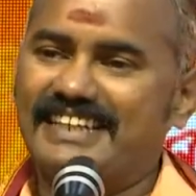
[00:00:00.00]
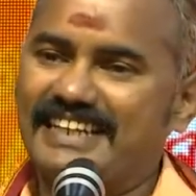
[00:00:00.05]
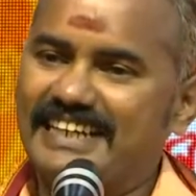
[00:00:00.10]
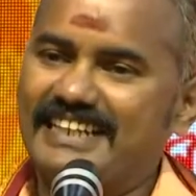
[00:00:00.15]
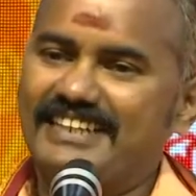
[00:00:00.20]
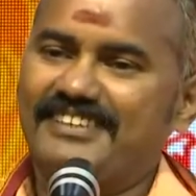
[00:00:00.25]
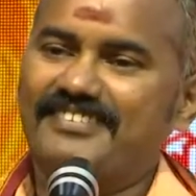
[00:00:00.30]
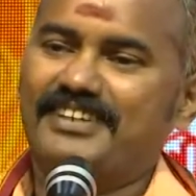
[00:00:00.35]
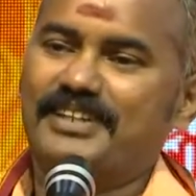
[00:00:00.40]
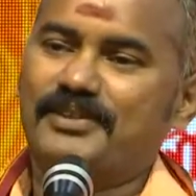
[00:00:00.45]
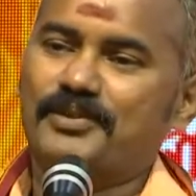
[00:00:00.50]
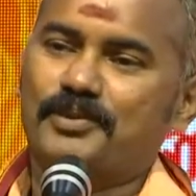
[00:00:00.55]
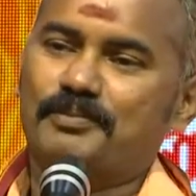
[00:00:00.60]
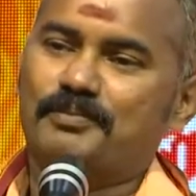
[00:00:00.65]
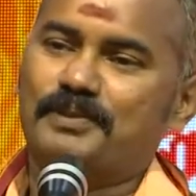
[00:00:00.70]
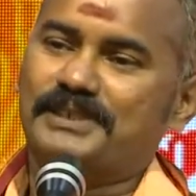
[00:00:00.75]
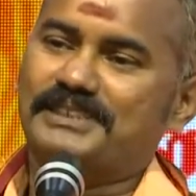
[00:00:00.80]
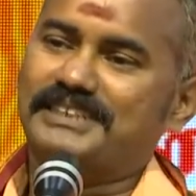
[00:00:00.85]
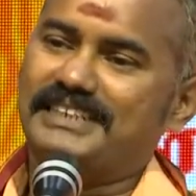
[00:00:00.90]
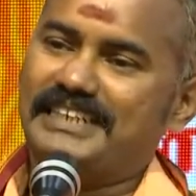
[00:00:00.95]
எனக்கு வேறு ஒரு
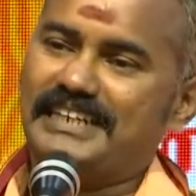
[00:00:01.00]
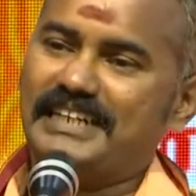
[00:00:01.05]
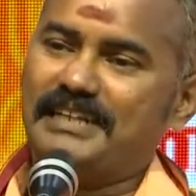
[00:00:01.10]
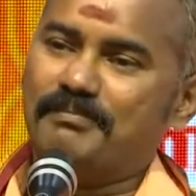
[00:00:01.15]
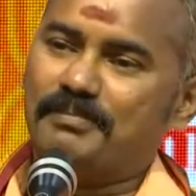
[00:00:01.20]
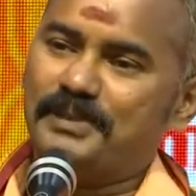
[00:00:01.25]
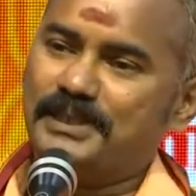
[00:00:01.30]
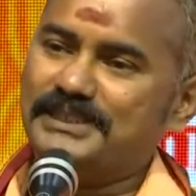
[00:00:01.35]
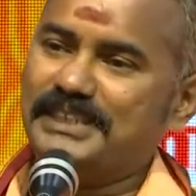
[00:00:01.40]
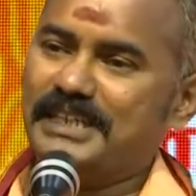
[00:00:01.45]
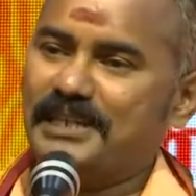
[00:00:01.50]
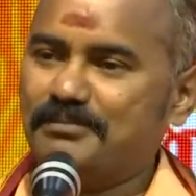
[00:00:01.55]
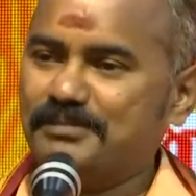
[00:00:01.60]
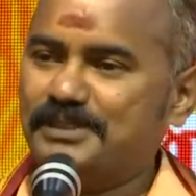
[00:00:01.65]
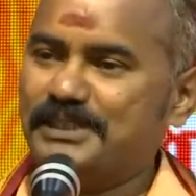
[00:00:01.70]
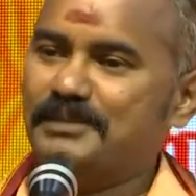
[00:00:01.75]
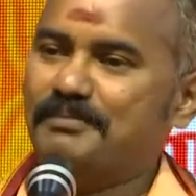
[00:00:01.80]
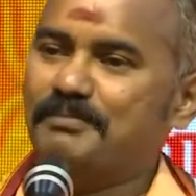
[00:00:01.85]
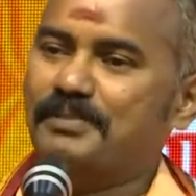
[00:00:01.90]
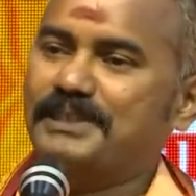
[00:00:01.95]
பிரச்சனை நான் பேச
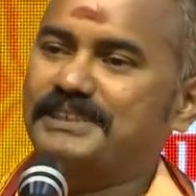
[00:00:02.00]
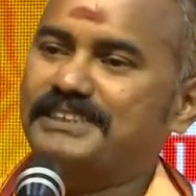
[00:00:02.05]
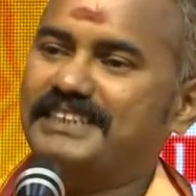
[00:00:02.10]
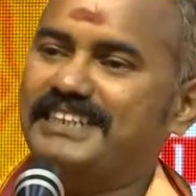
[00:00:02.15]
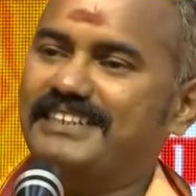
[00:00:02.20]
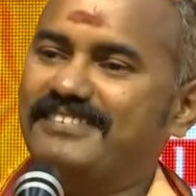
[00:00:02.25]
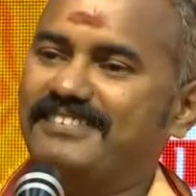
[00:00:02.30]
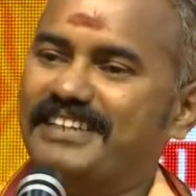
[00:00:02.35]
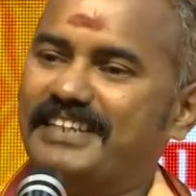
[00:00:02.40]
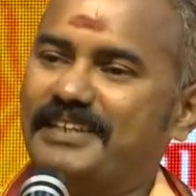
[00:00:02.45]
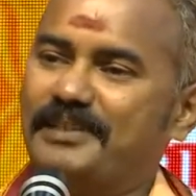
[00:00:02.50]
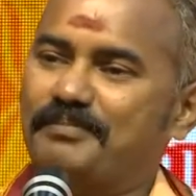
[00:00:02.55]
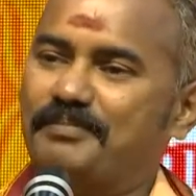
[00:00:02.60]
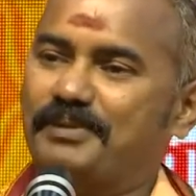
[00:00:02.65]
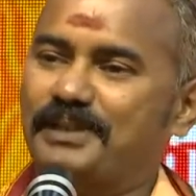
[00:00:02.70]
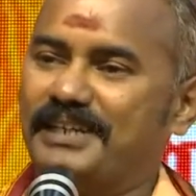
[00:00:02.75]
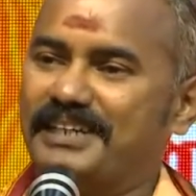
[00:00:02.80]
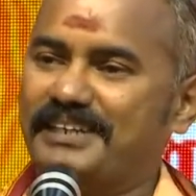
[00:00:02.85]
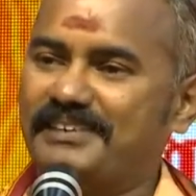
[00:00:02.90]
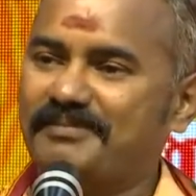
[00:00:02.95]
ஆரம்பிச்சேன்னா பேசிக்கிட்டே வேற
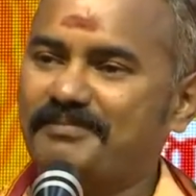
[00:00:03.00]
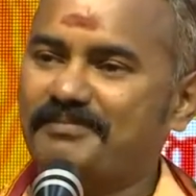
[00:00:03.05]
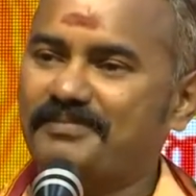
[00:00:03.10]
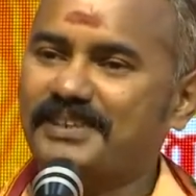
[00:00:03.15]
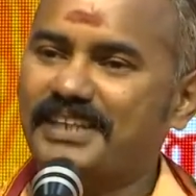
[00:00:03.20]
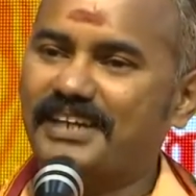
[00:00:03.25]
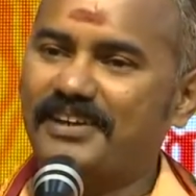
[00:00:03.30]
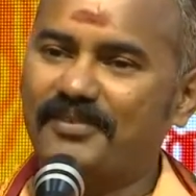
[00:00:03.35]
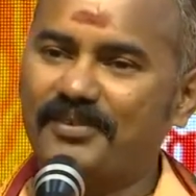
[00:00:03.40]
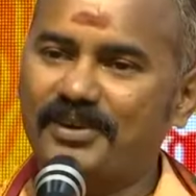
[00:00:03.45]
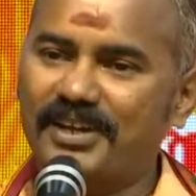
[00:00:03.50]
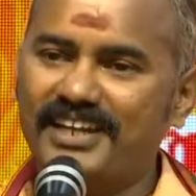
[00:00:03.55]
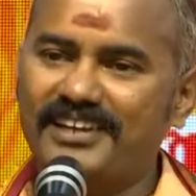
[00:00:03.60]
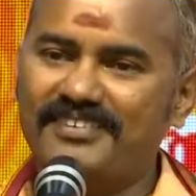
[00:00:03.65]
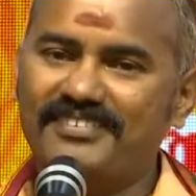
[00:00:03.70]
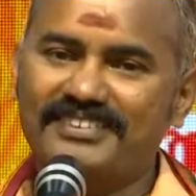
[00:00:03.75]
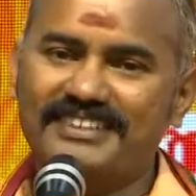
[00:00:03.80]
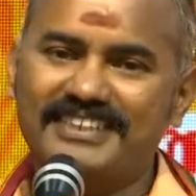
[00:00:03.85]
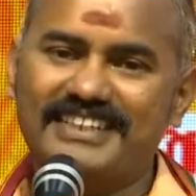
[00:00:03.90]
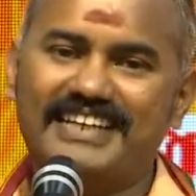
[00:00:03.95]
இருப்பேன்
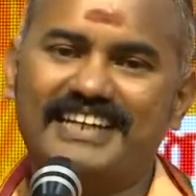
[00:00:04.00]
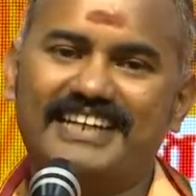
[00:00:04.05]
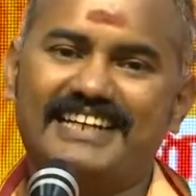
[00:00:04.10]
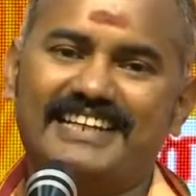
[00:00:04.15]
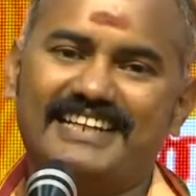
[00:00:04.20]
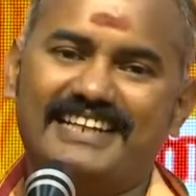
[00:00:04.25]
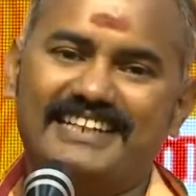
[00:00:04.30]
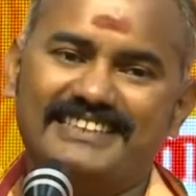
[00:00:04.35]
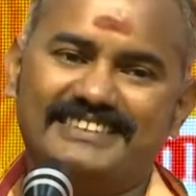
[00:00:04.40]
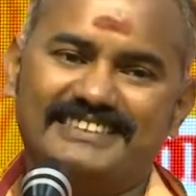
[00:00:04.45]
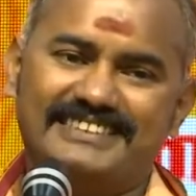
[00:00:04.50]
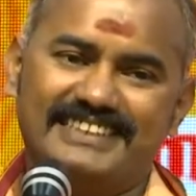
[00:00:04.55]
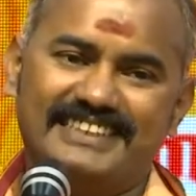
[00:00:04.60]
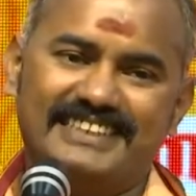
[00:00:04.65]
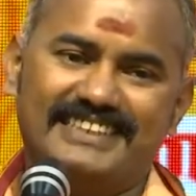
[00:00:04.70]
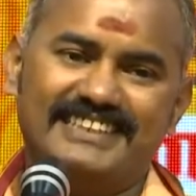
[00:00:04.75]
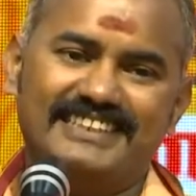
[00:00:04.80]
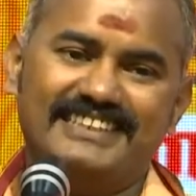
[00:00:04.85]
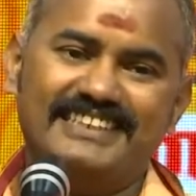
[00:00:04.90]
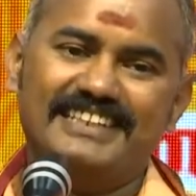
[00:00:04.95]
அவங்களாம் வந்து நேரம் ஆயிடுச்சு
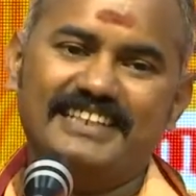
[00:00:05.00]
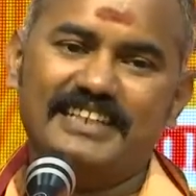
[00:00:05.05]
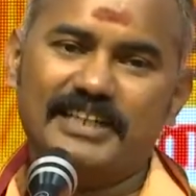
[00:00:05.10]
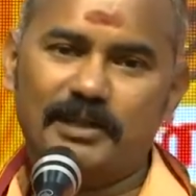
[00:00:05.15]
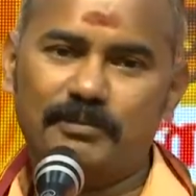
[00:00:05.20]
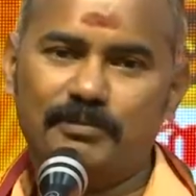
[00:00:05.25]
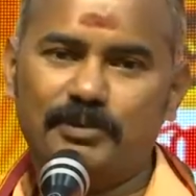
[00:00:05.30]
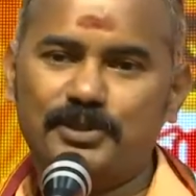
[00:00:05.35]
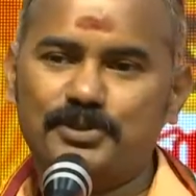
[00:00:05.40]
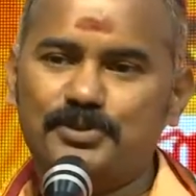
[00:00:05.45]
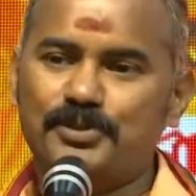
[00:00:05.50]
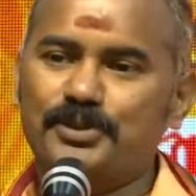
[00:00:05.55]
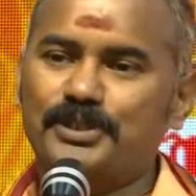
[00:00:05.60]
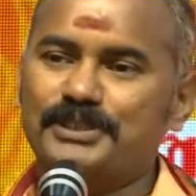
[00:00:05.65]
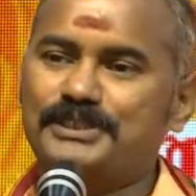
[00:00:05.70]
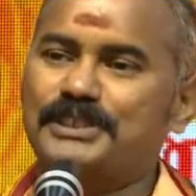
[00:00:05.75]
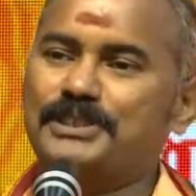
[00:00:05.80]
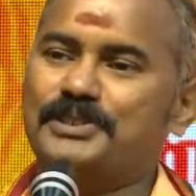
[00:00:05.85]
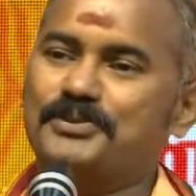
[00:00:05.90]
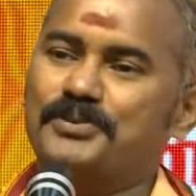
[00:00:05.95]
அப்படின்னு சொல்லி
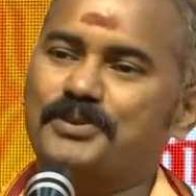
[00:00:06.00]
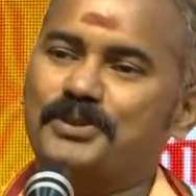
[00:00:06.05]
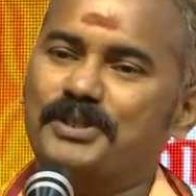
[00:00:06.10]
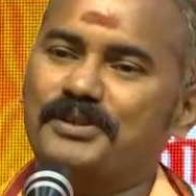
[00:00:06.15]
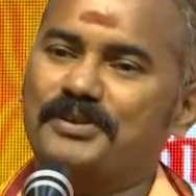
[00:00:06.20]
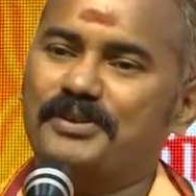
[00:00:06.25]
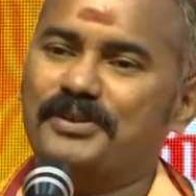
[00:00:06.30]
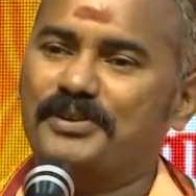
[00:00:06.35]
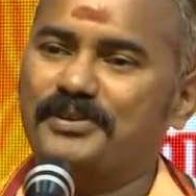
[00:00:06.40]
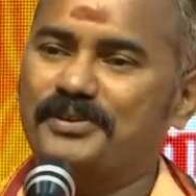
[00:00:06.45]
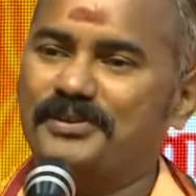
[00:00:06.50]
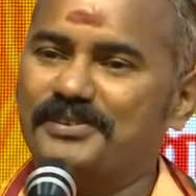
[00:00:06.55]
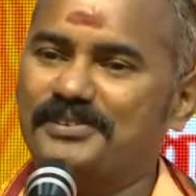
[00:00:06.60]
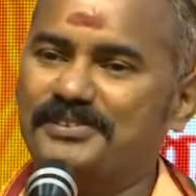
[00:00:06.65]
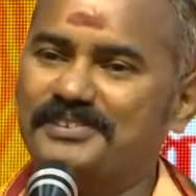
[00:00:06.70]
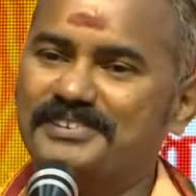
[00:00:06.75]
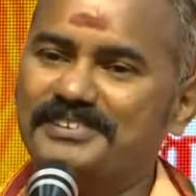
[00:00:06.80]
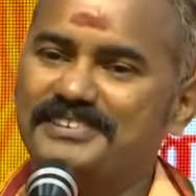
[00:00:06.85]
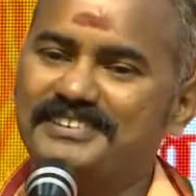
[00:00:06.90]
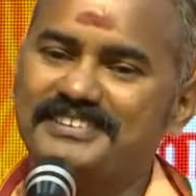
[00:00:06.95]
சீட்டு கொடுக்குற வரைக்கும்
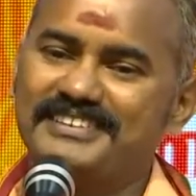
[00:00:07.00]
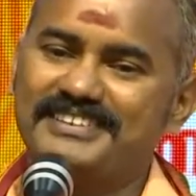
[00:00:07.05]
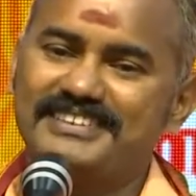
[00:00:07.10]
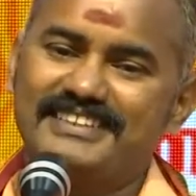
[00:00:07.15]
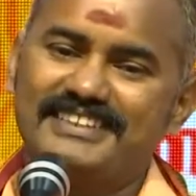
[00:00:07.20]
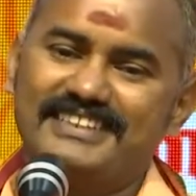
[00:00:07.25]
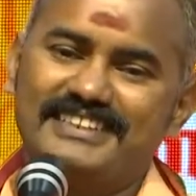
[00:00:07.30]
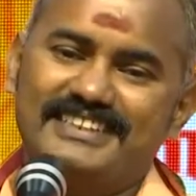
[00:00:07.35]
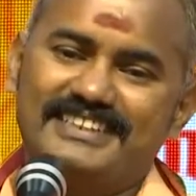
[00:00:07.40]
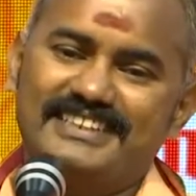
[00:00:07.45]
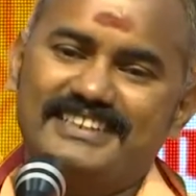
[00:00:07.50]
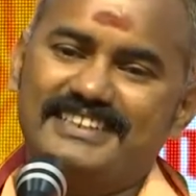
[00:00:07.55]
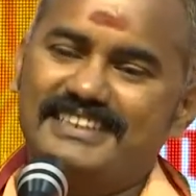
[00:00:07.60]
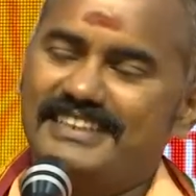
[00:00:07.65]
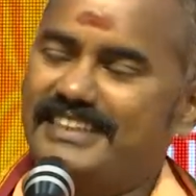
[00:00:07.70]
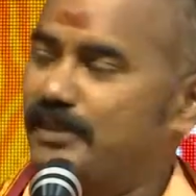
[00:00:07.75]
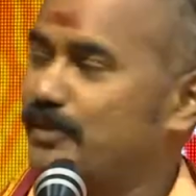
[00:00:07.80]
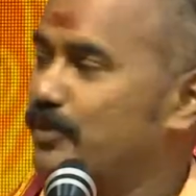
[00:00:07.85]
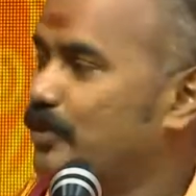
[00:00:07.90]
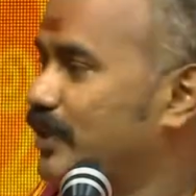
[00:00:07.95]

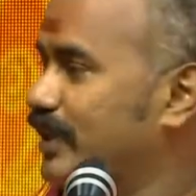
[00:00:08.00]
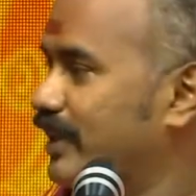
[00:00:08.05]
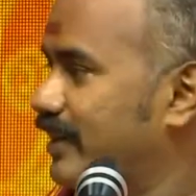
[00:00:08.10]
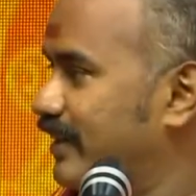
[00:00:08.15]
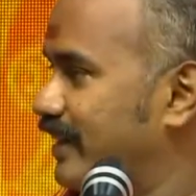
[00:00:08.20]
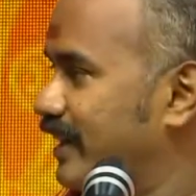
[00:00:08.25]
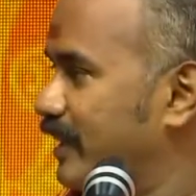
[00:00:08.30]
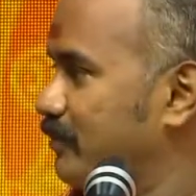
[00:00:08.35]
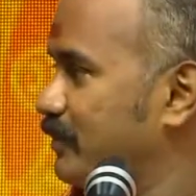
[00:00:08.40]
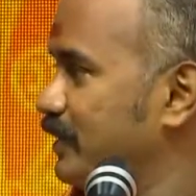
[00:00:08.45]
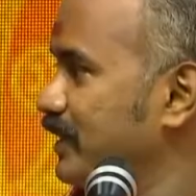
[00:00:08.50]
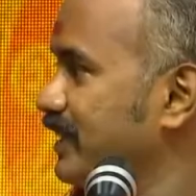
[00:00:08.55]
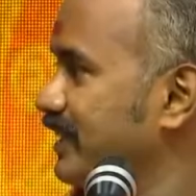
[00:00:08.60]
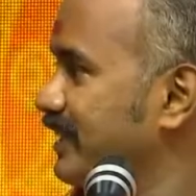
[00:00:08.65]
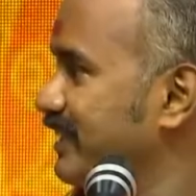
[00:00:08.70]
எவ்வளோ நேரம் டைமு